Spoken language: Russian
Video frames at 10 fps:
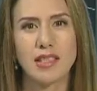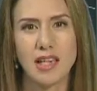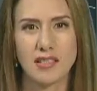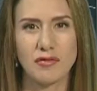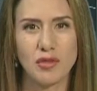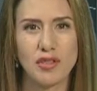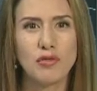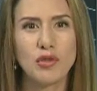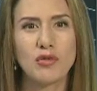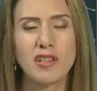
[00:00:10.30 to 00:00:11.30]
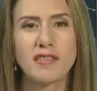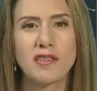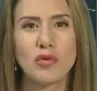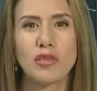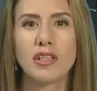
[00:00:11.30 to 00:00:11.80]
Здравствуйте! Сегодня у
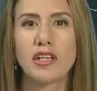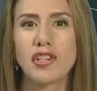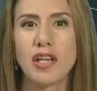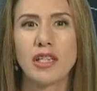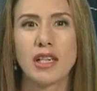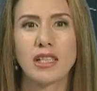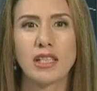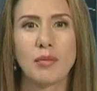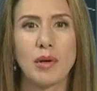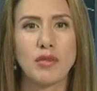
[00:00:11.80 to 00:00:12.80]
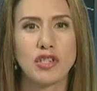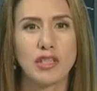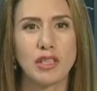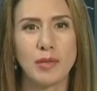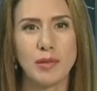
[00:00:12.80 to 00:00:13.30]
нас в студии начальник отдела
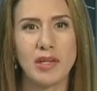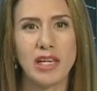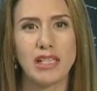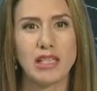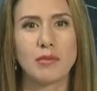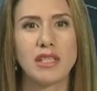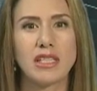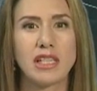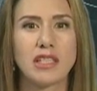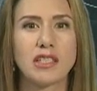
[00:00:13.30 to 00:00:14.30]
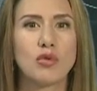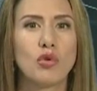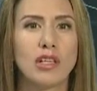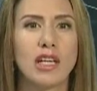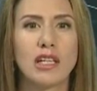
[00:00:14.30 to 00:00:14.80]
промышленных предприятий администрации
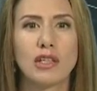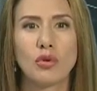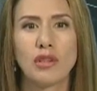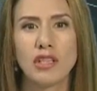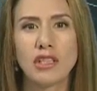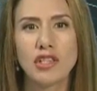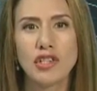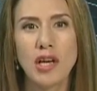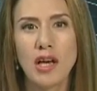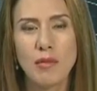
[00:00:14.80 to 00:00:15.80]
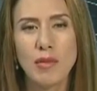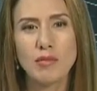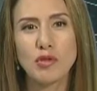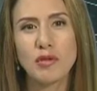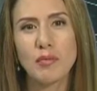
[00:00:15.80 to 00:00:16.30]
города Анатолий Кныш.
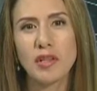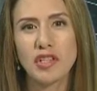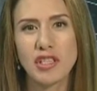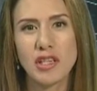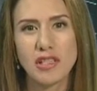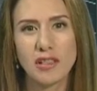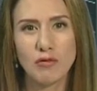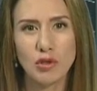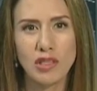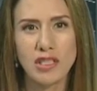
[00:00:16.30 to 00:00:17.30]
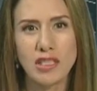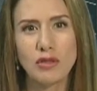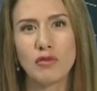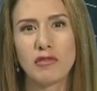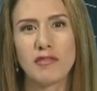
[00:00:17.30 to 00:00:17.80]
Мы обсудим положение дел в
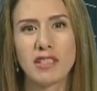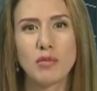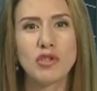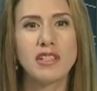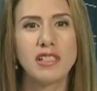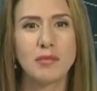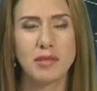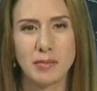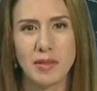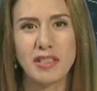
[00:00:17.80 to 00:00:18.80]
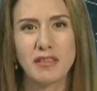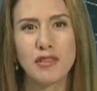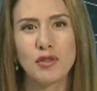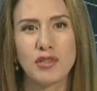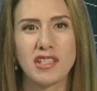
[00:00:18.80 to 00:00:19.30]
отрасли, новые возможности и
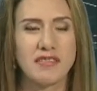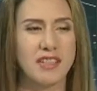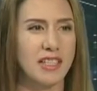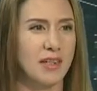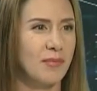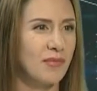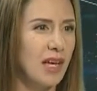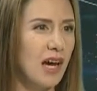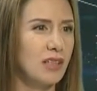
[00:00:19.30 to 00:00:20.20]
перспективы ее развития.